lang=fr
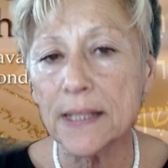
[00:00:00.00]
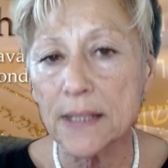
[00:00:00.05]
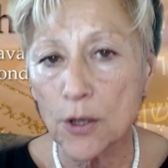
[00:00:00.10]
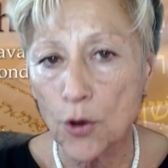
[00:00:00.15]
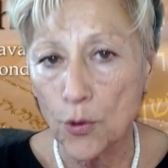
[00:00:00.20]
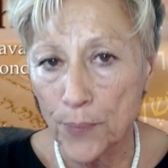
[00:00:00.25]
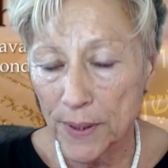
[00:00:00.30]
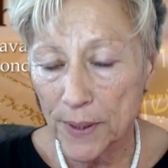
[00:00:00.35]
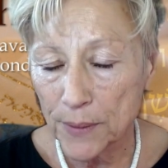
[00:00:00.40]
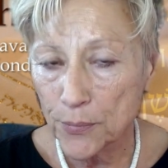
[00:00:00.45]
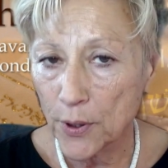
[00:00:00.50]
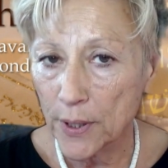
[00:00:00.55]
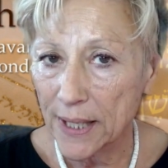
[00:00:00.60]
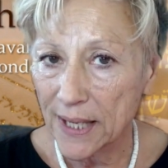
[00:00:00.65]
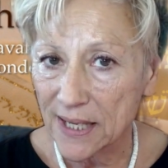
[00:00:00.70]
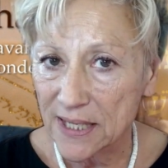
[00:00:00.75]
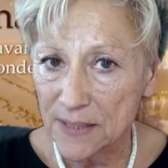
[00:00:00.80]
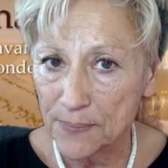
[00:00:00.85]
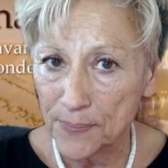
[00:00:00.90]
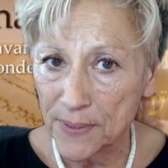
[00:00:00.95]
complètement
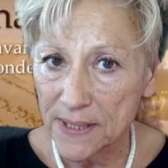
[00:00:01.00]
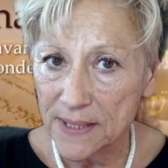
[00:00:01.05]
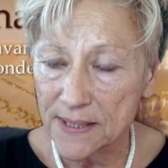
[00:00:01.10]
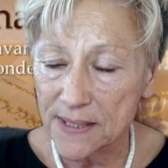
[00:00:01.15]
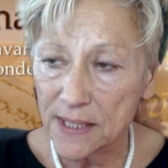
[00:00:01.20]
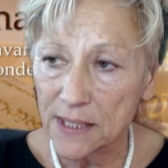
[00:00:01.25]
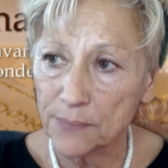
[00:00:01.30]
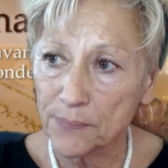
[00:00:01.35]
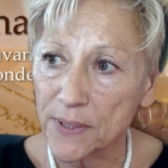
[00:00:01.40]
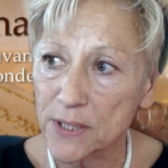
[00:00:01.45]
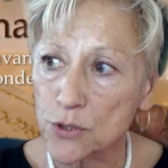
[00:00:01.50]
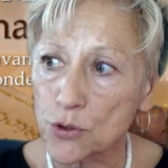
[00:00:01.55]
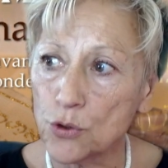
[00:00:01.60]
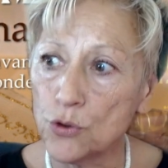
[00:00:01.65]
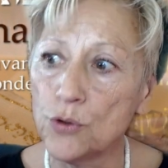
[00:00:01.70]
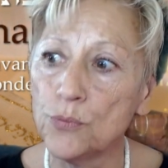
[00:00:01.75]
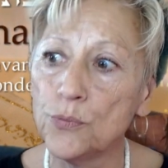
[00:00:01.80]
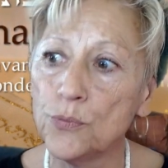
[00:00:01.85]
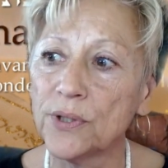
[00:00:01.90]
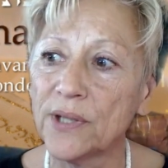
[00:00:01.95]
explicite parce que
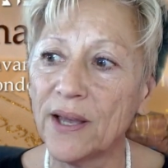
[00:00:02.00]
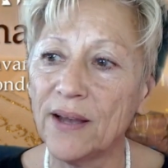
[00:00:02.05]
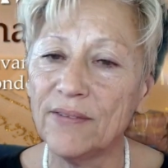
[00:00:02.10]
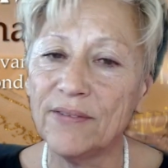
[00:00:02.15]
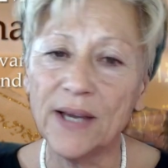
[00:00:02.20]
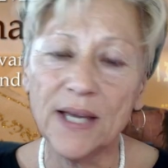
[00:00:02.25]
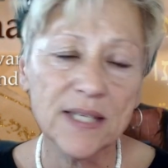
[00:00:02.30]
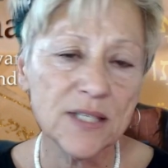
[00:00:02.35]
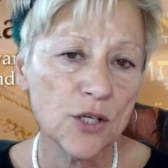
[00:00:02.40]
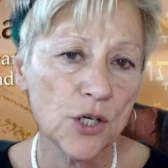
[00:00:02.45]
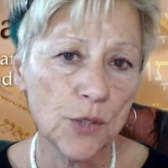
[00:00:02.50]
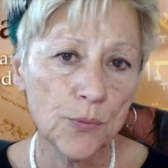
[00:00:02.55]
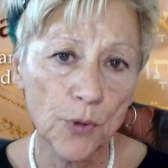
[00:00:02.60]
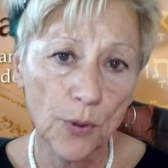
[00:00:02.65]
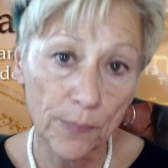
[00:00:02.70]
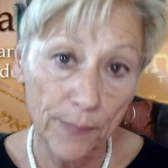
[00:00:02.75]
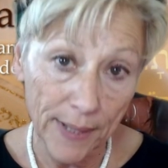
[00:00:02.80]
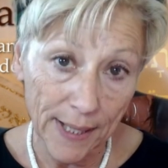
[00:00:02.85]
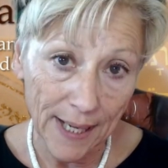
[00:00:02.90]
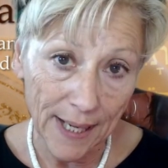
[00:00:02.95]
le mot travail, c'est le mot
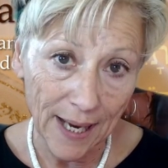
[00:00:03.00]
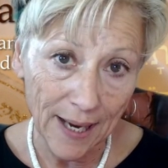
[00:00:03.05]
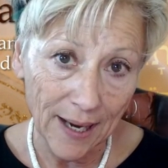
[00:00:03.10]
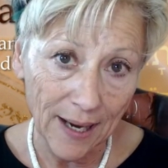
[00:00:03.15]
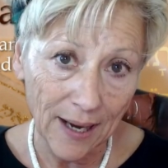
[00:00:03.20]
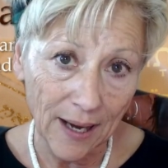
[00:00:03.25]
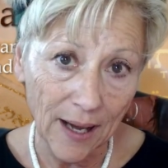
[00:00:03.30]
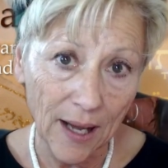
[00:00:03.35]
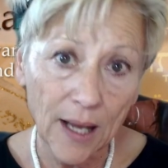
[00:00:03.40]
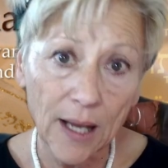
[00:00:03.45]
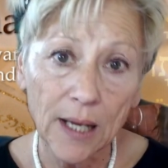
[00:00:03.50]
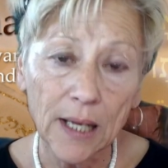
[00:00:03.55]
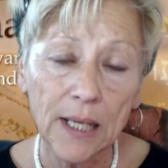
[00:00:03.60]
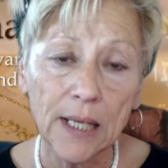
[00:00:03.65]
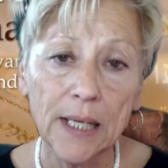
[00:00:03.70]
melacha,